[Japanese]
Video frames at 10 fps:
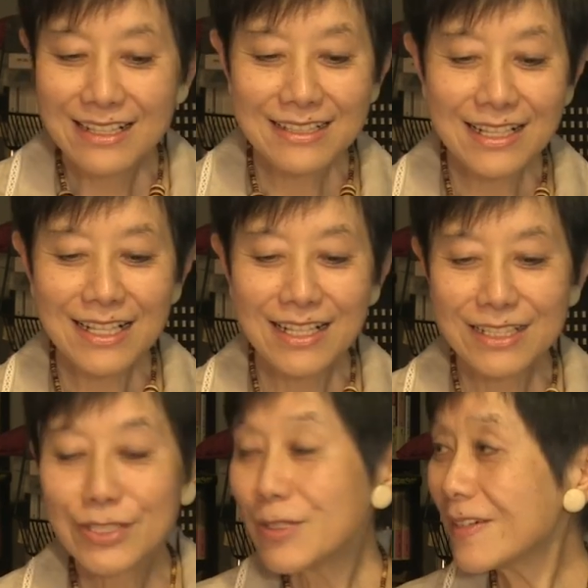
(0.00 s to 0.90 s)
で
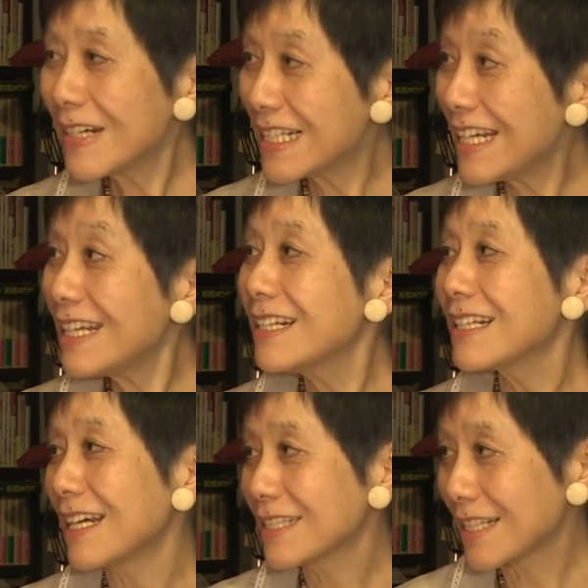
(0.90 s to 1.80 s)
それはいい
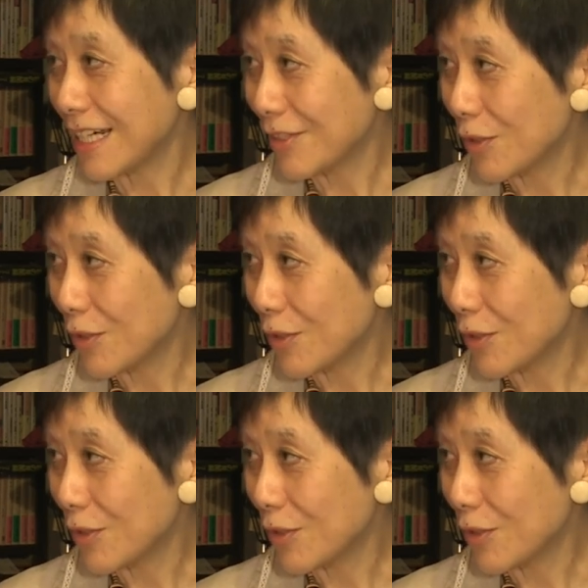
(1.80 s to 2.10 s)
んですけ